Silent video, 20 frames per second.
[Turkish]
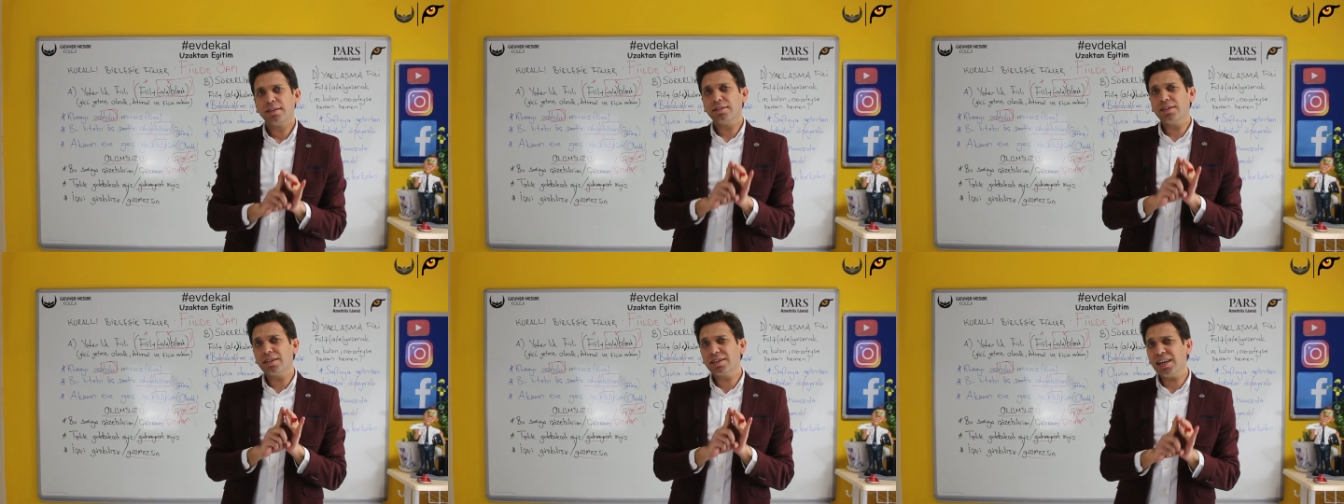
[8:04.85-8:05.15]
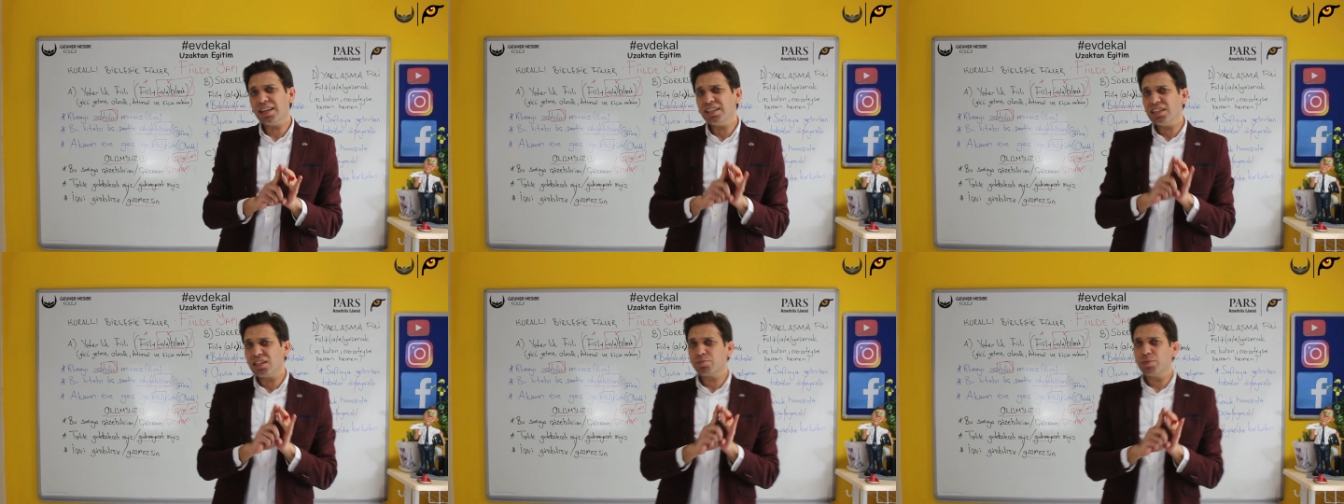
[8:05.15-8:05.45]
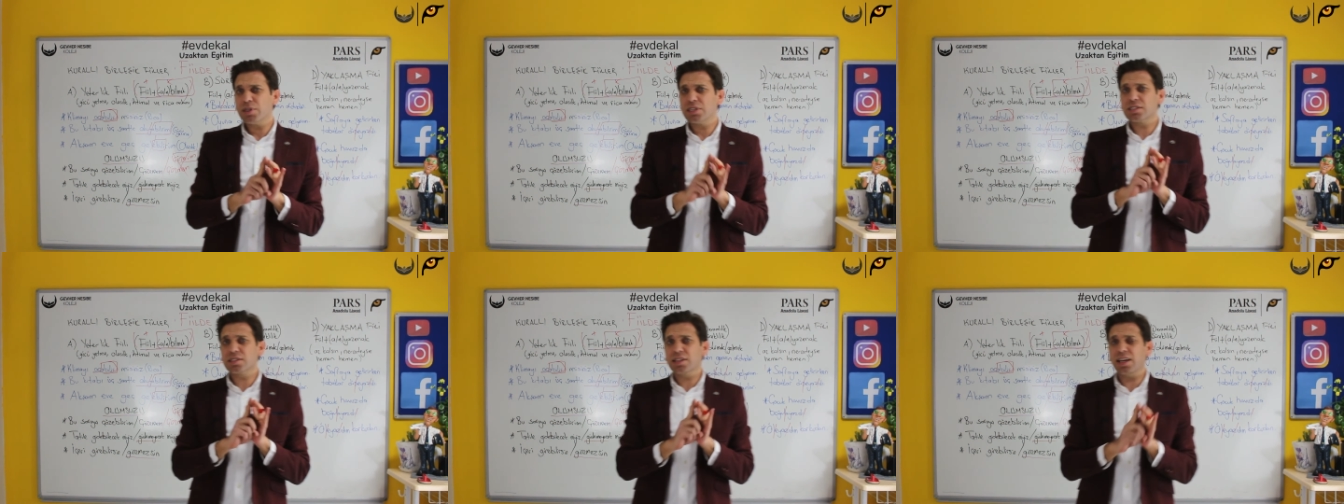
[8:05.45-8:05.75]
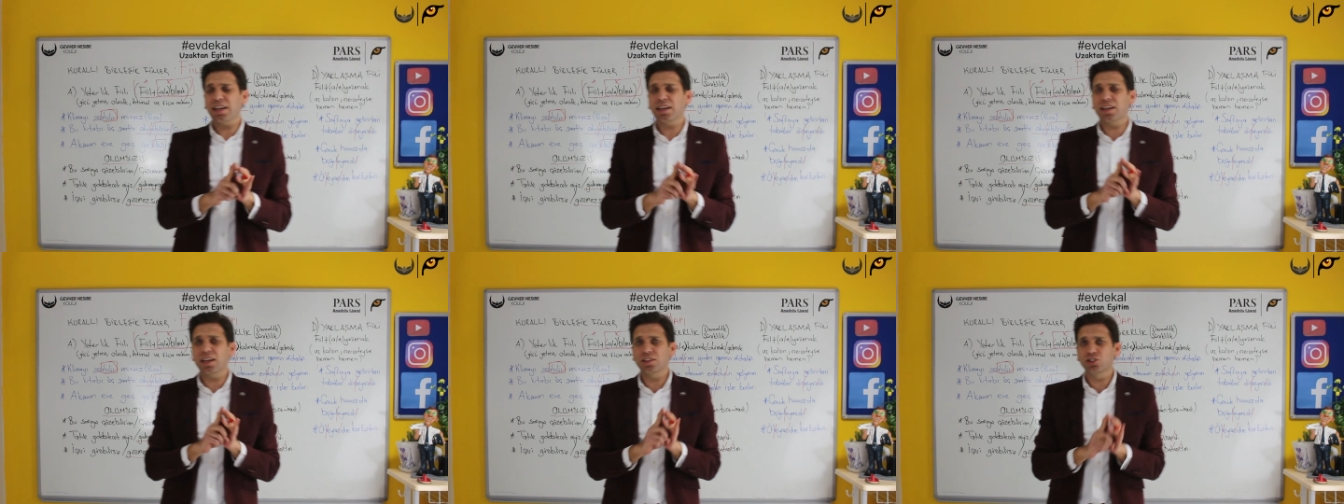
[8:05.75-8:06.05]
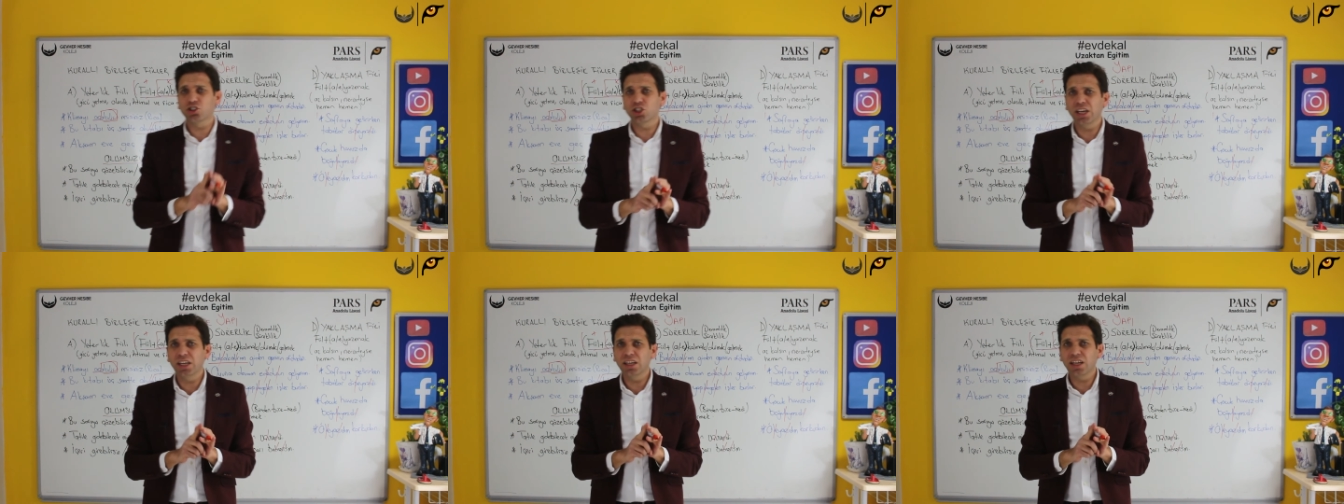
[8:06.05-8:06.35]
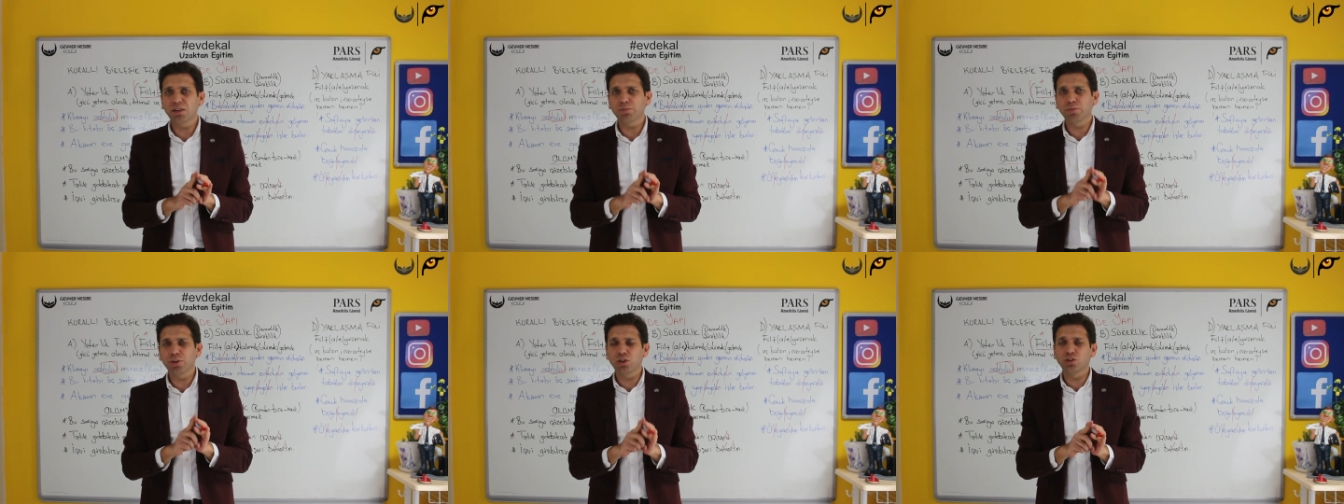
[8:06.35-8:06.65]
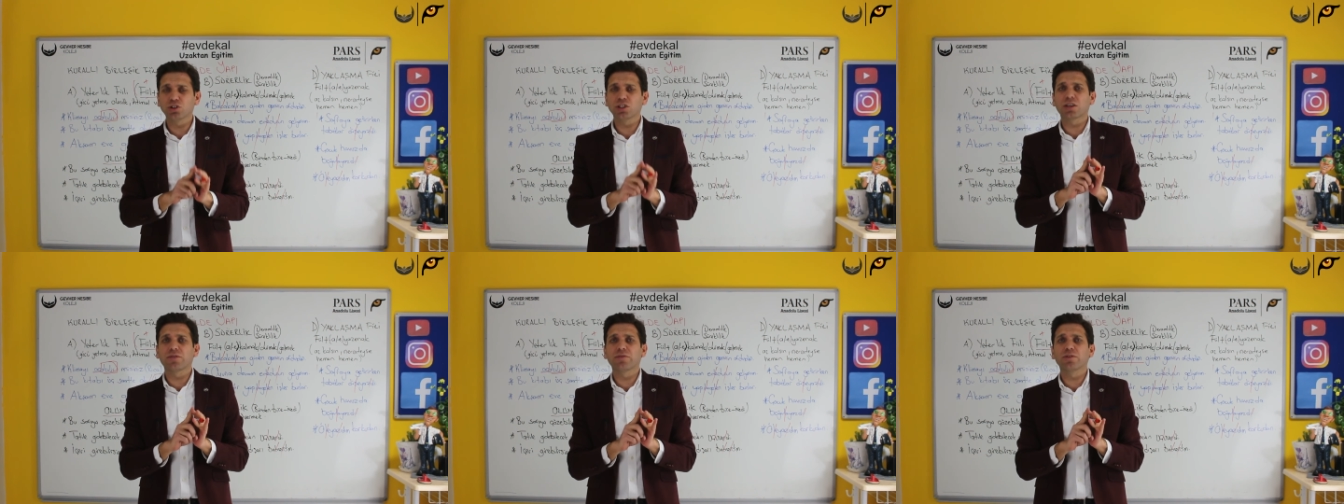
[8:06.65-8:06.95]
dikkat etmeniz gereken şeyler bir
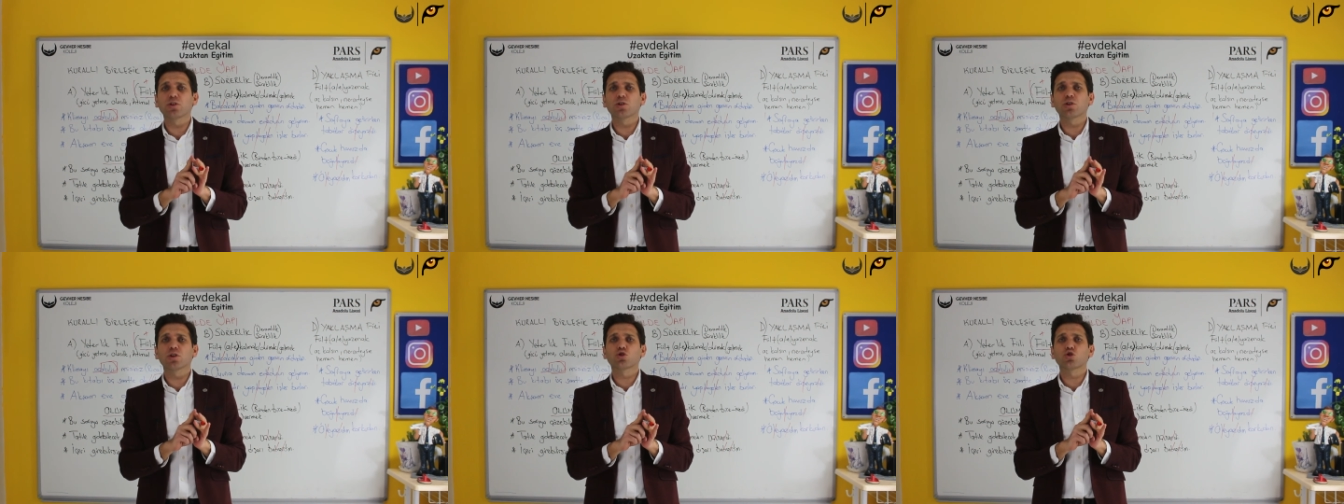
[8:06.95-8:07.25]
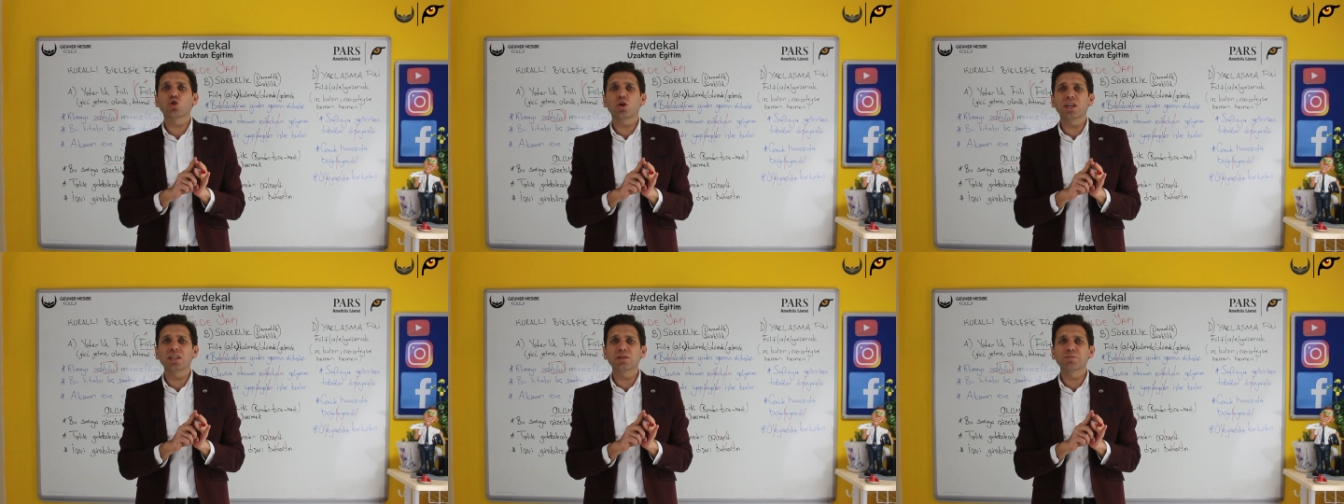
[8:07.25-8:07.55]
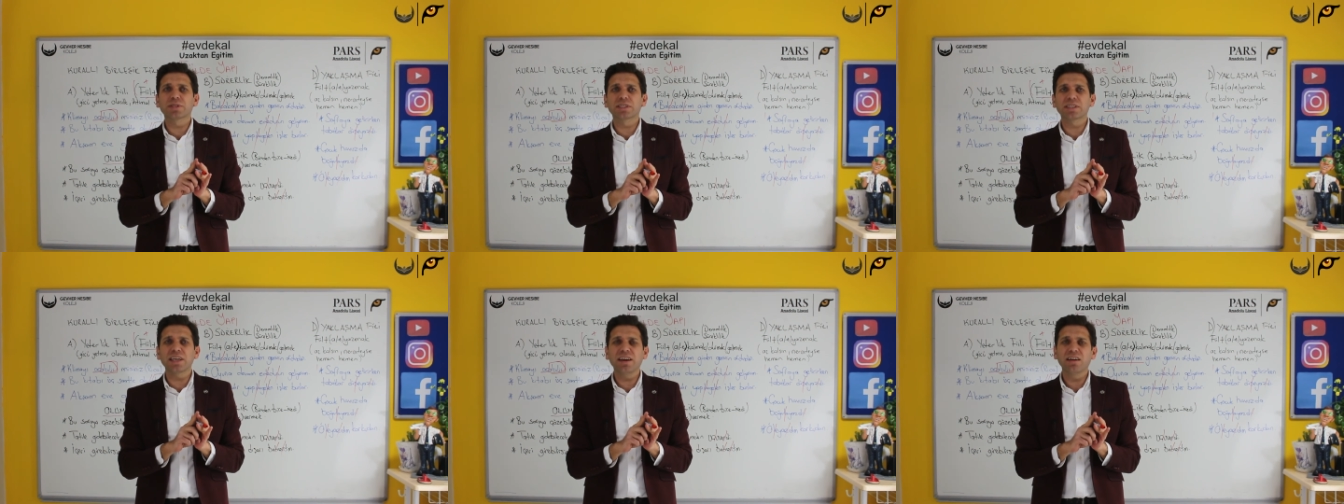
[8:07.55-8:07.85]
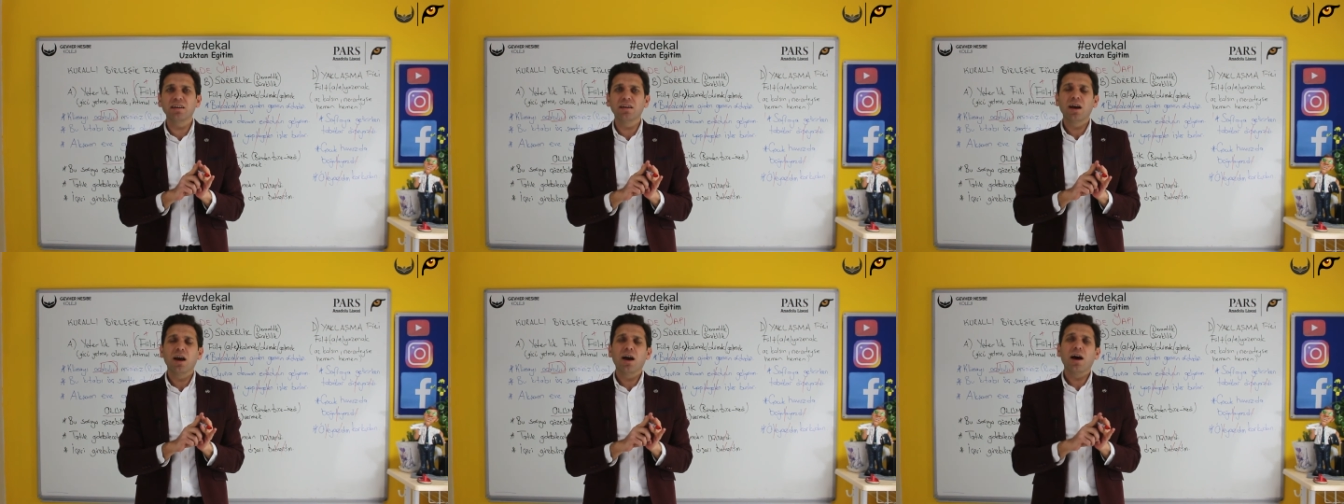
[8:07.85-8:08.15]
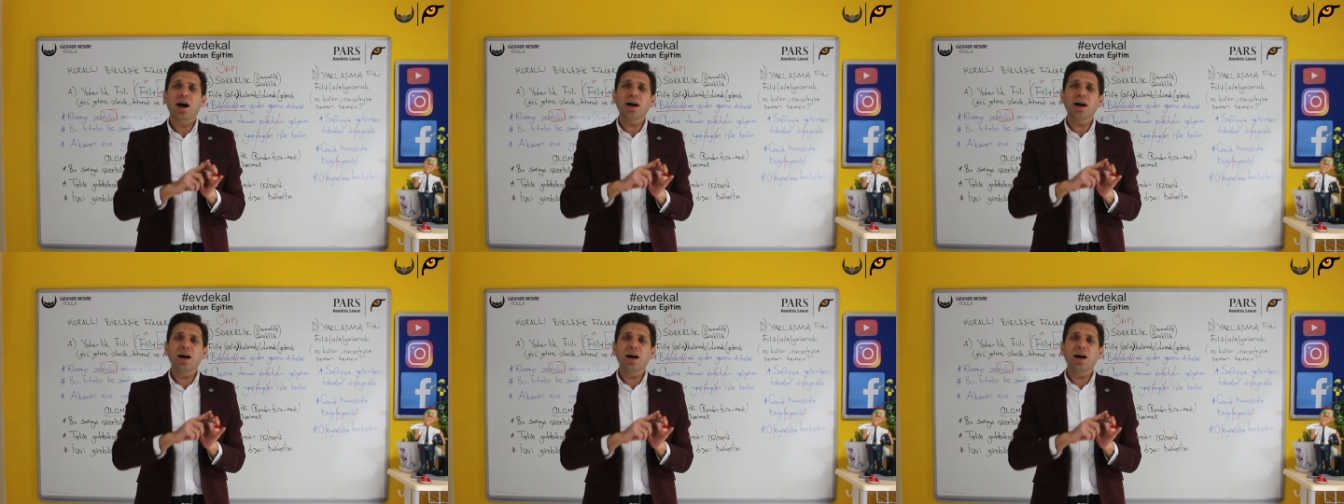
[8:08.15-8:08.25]
önceki videoda söyledim size.